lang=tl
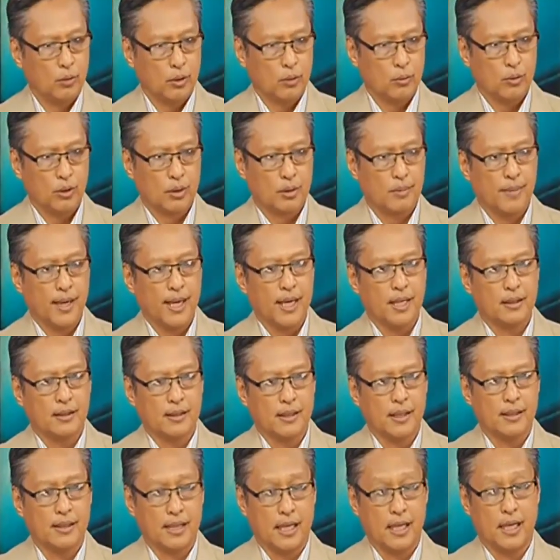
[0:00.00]
that... what, what Mike
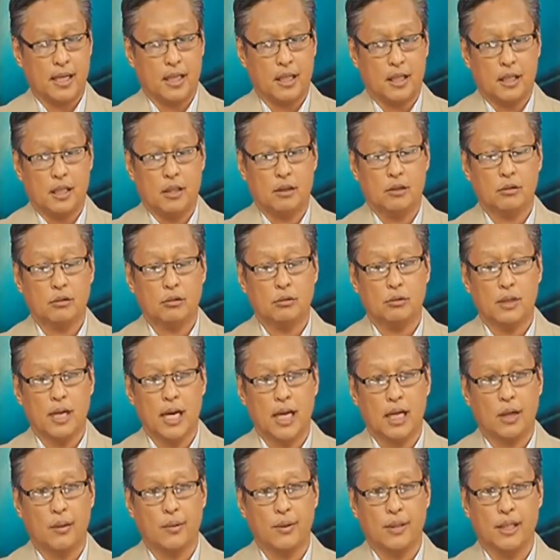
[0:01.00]
says, I agree, no? kung
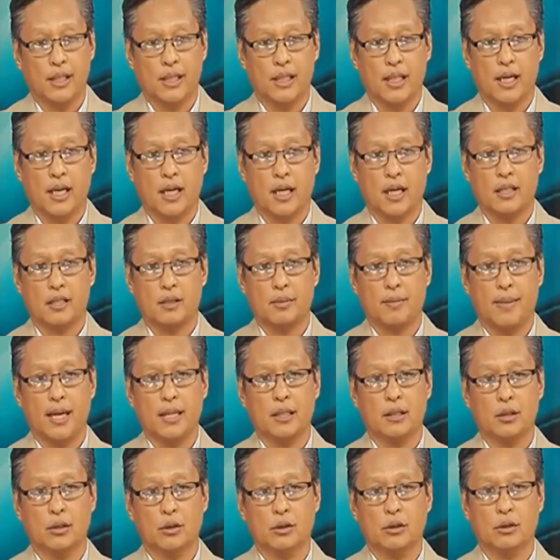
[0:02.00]
gagawin nila yung
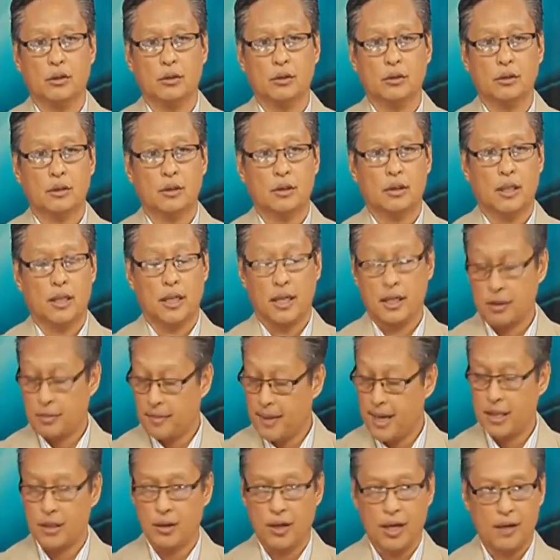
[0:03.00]
Agresamanyo
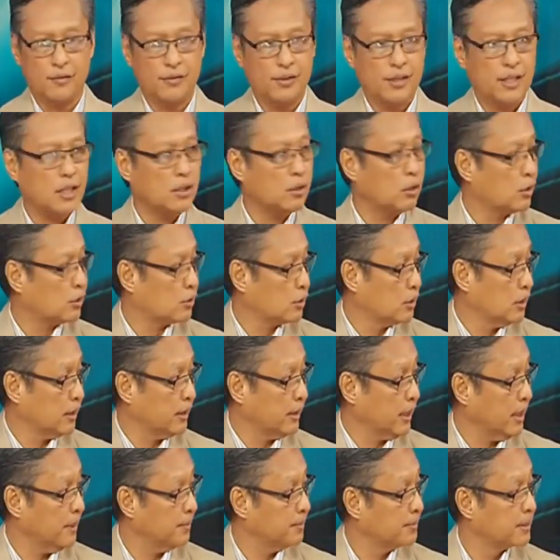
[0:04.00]
against Manu. I've seen also the
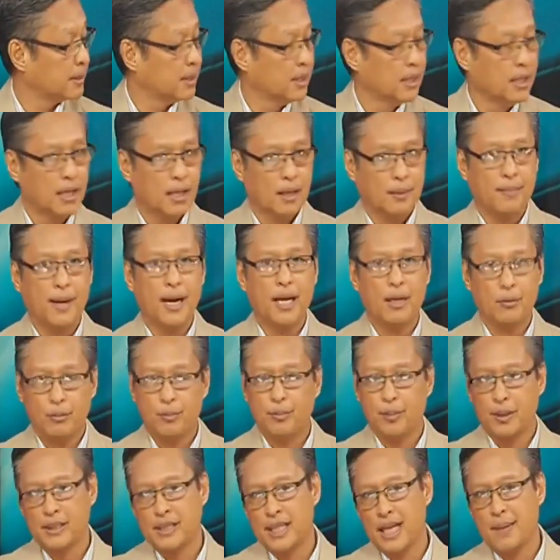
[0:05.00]
tapes. Ma
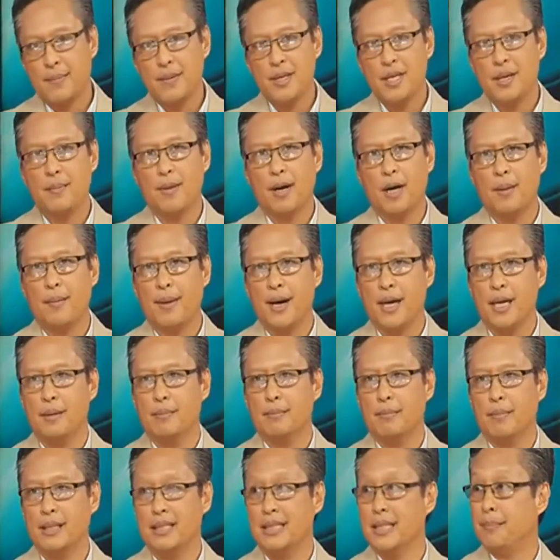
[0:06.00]
pag sinabi niya makamay,
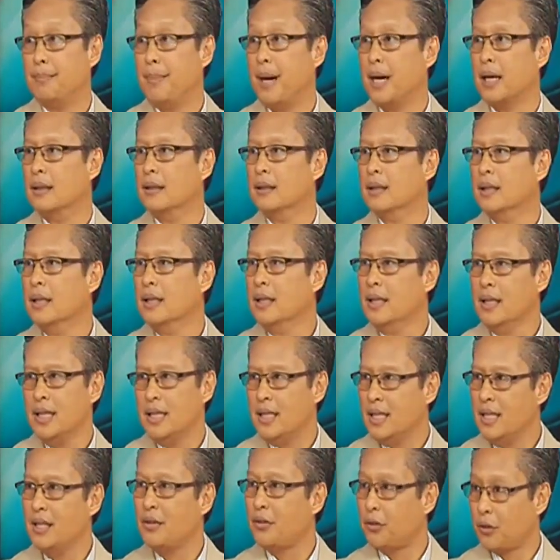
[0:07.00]
masipag.
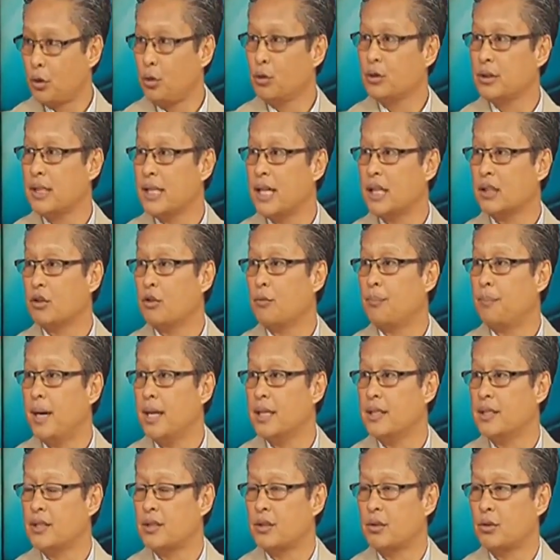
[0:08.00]
He, he throws a lot of
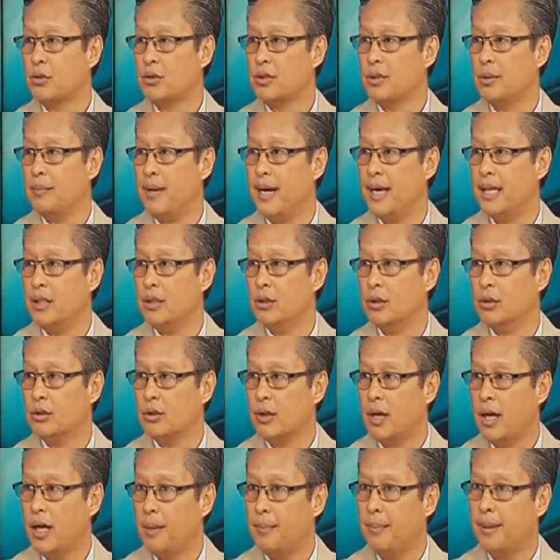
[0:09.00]
punches itong si Manu.
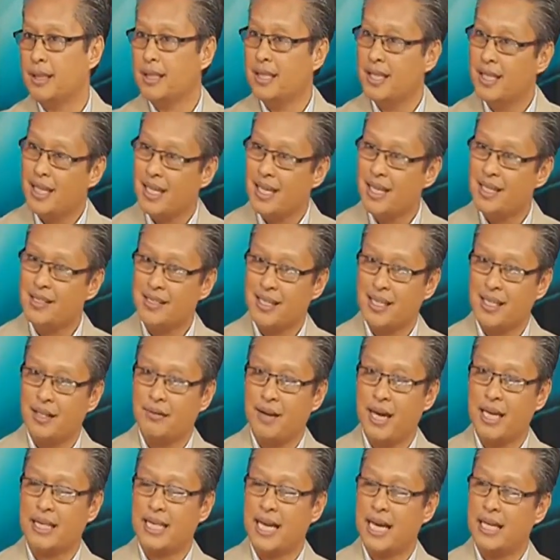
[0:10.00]
Uh, but he is
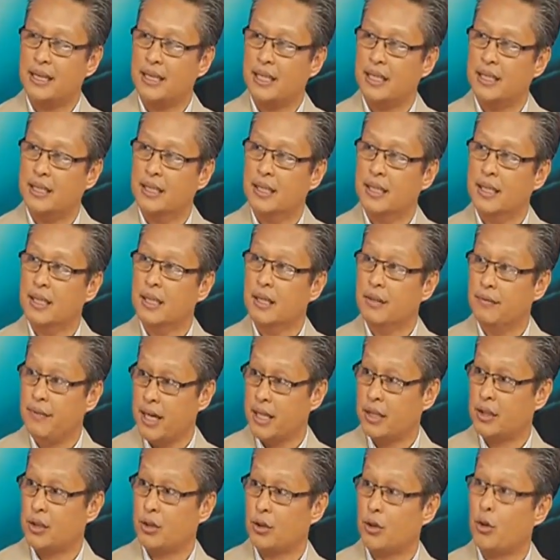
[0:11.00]
a right-handed
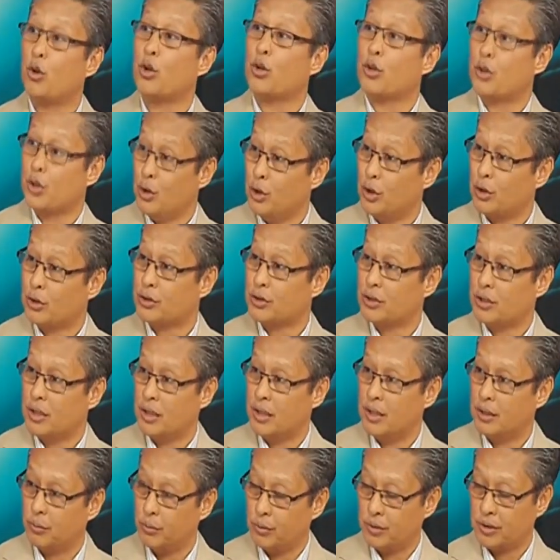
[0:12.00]
fighter, orthodox
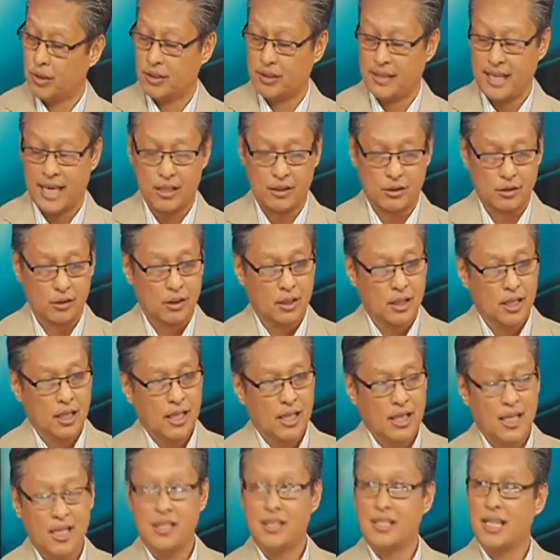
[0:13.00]
na yes. with the stance. So
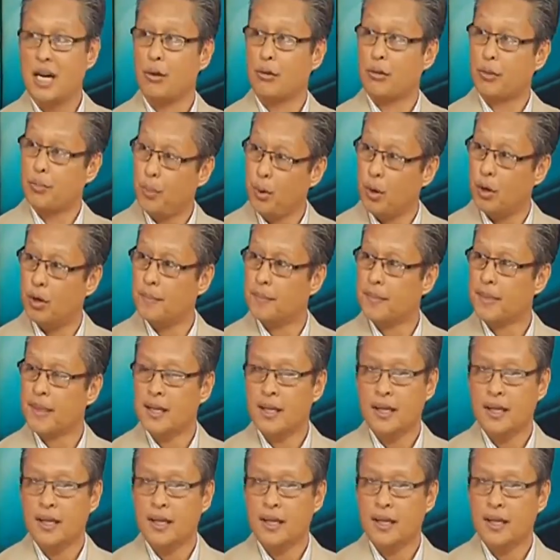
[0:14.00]
he's southpaw. He's